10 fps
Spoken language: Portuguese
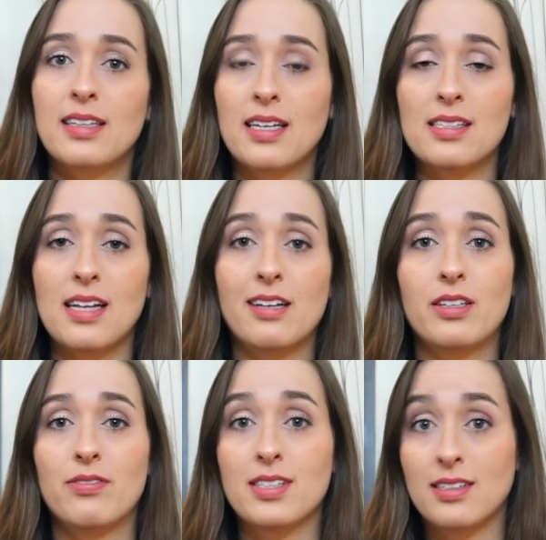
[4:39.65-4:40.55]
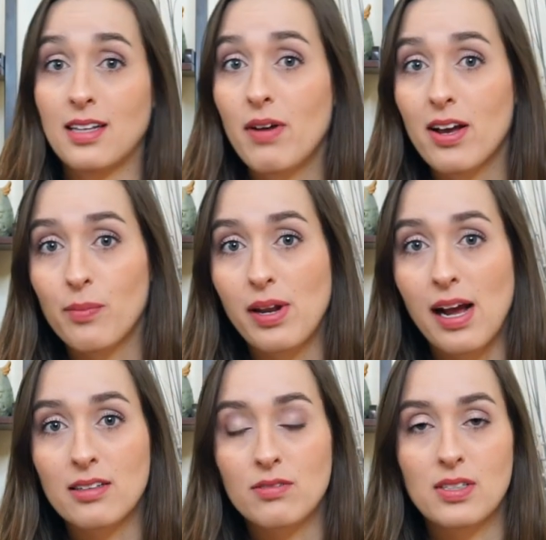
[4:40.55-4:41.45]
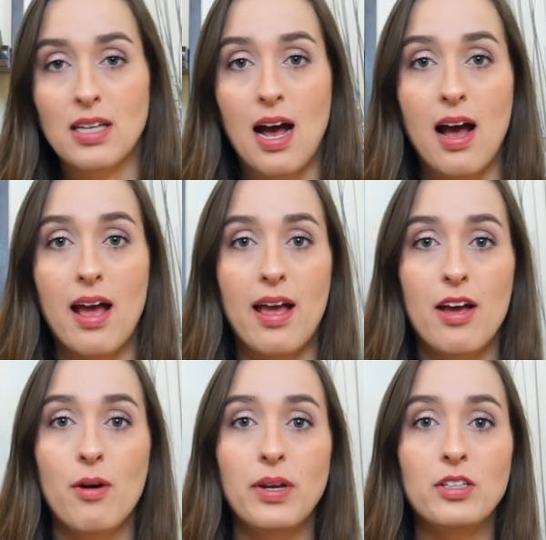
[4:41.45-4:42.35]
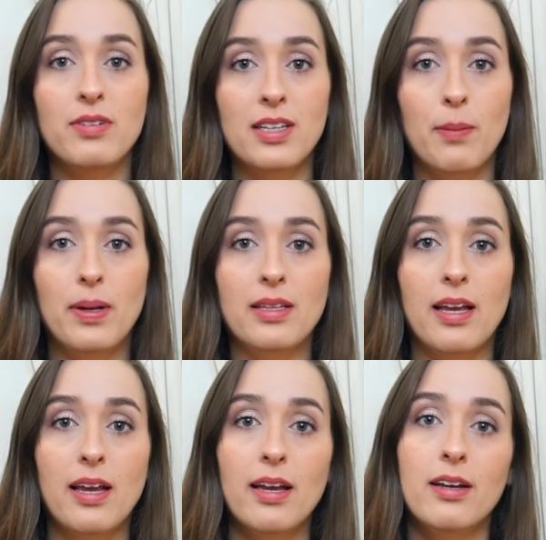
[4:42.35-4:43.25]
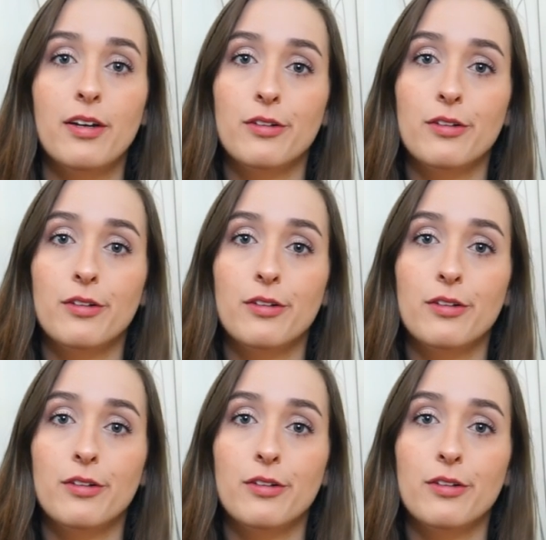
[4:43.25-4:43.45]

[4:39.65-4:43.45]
Tem estado que você não é obrigado a avisar, é, realmente vai depender